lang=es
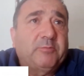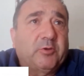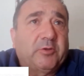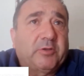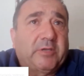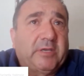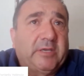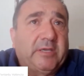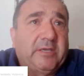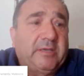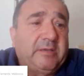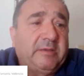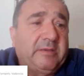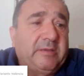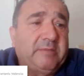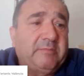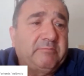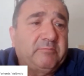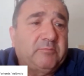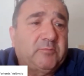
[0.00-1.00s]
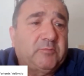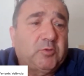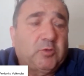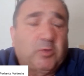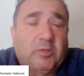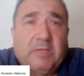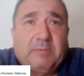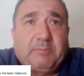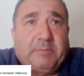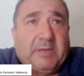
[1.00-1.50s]
porque
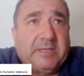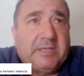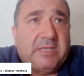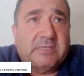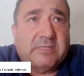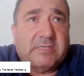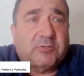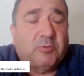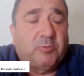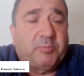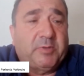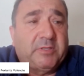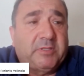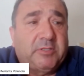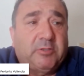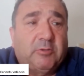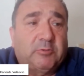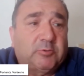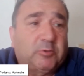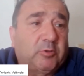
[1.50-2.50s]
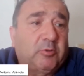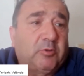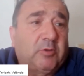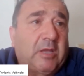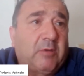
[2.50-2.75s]
toda España se ha suspendido todo.